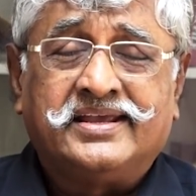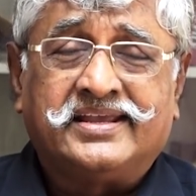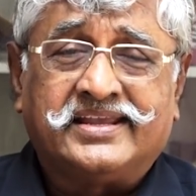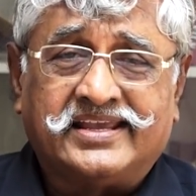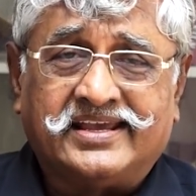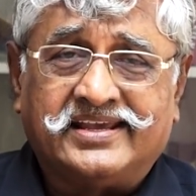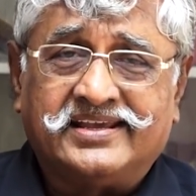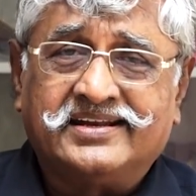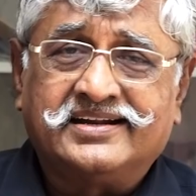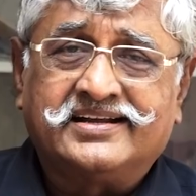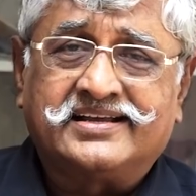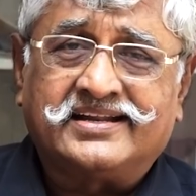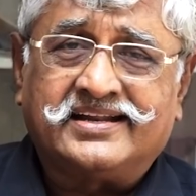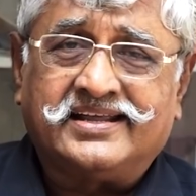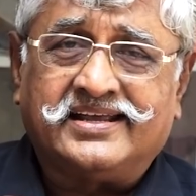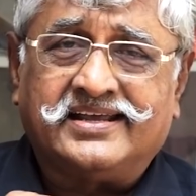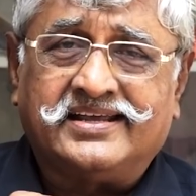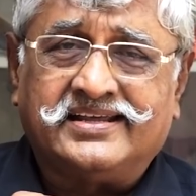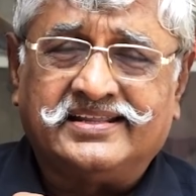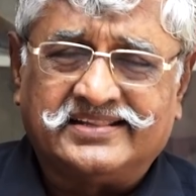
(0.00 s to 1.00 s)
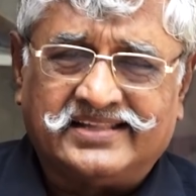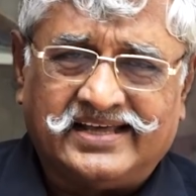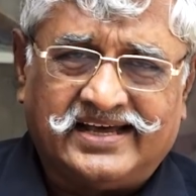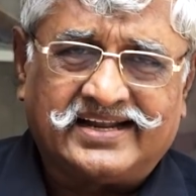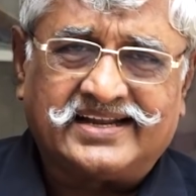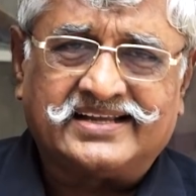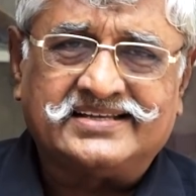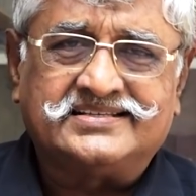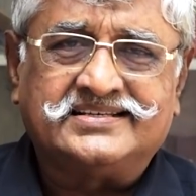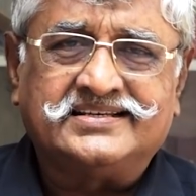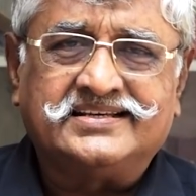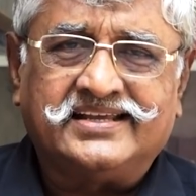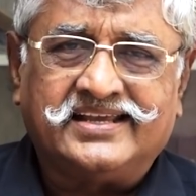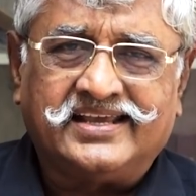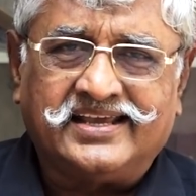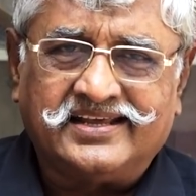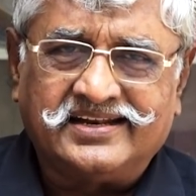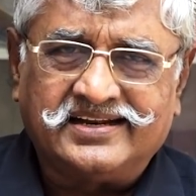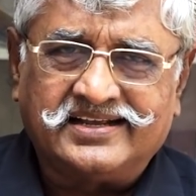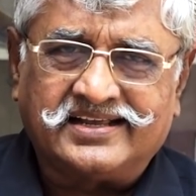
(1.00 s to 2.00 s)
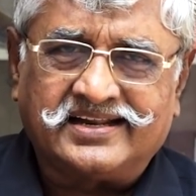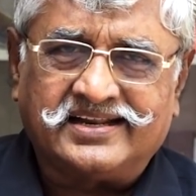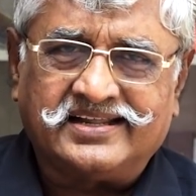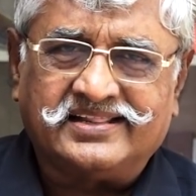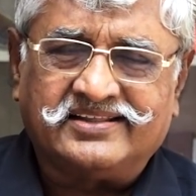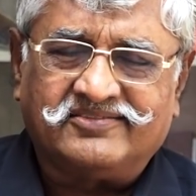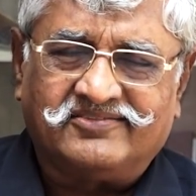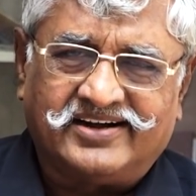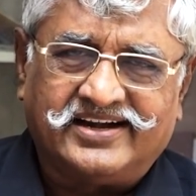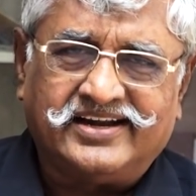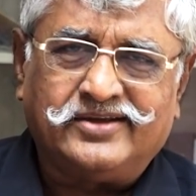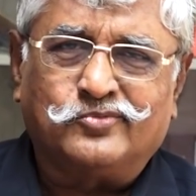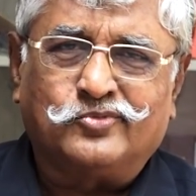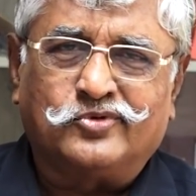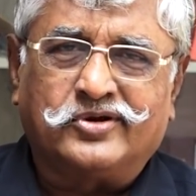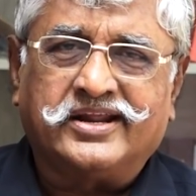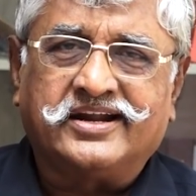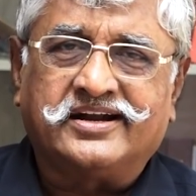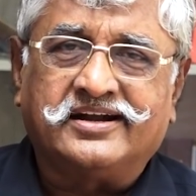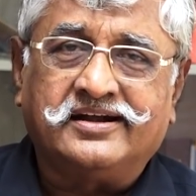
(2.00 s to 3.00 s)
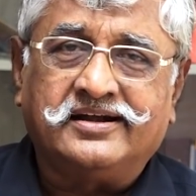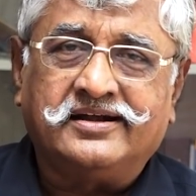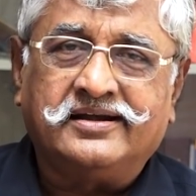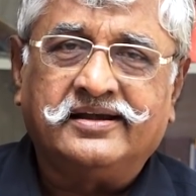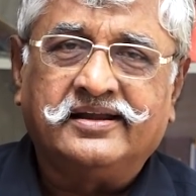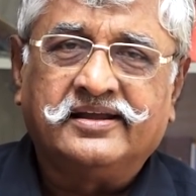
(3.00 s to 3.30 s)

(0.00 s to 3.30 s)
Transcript: இங்கே இருக்கிற இந்த அரசு இங்கே இருக்கிற இந்த வழிமுறைகள்